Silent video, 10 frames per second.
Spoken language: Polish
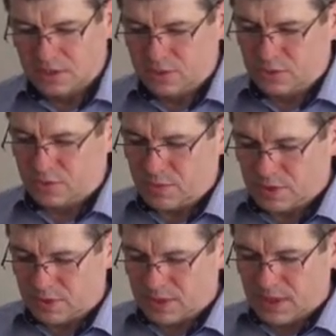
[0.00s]
Cóż to
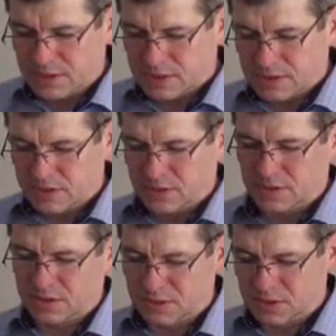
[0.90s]
może oznaczać,
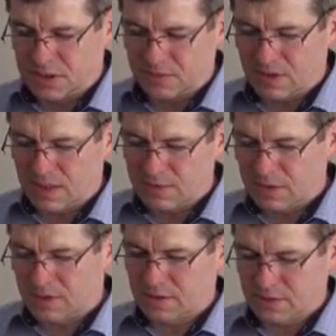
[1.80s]
że życiem dla mnie
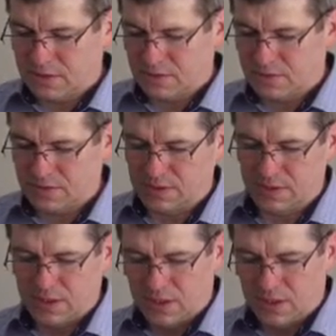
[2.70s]
jest Chrystus?